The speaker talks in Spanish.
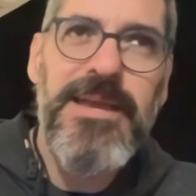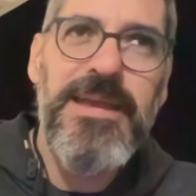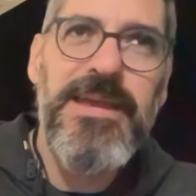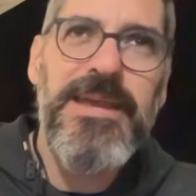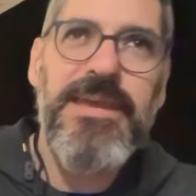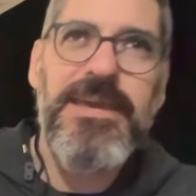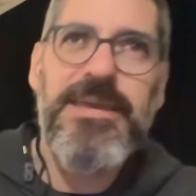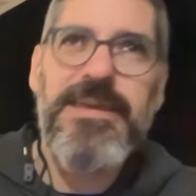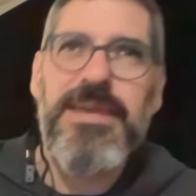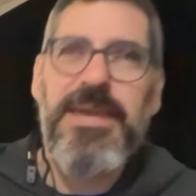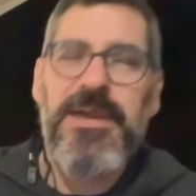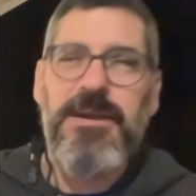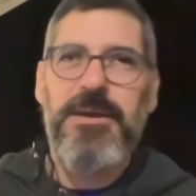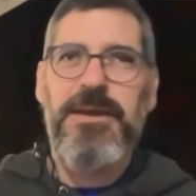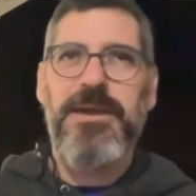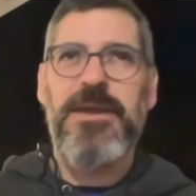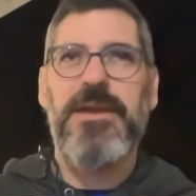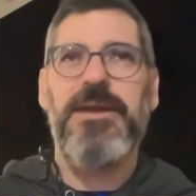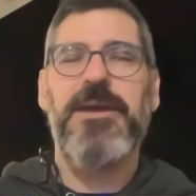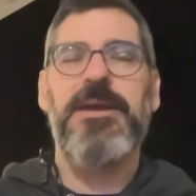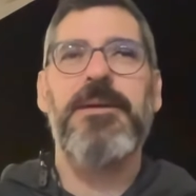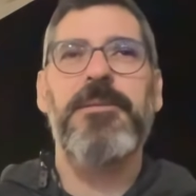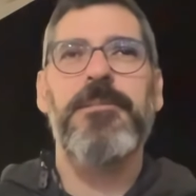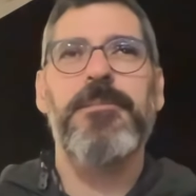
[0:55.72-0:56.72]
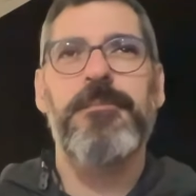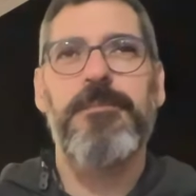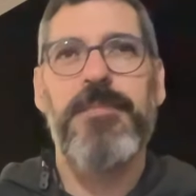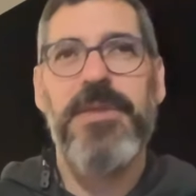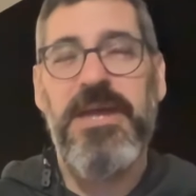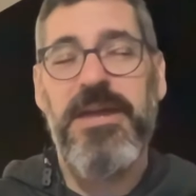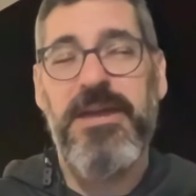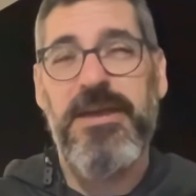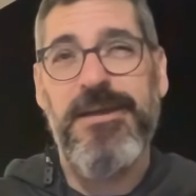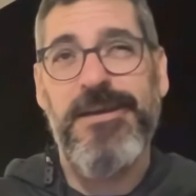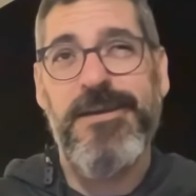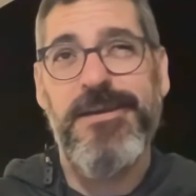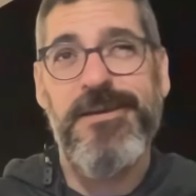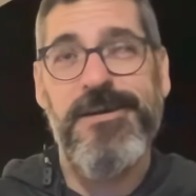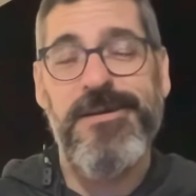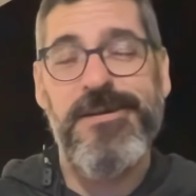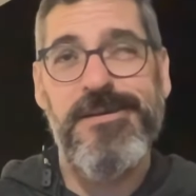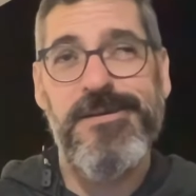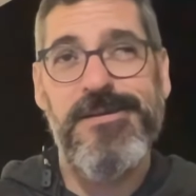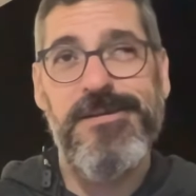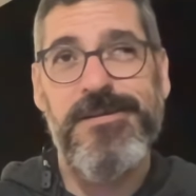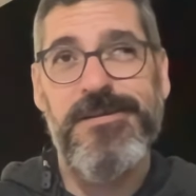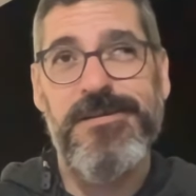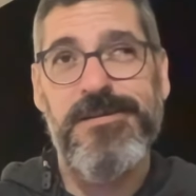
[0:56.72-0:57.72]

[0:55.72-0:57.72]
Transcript: y que eh, me,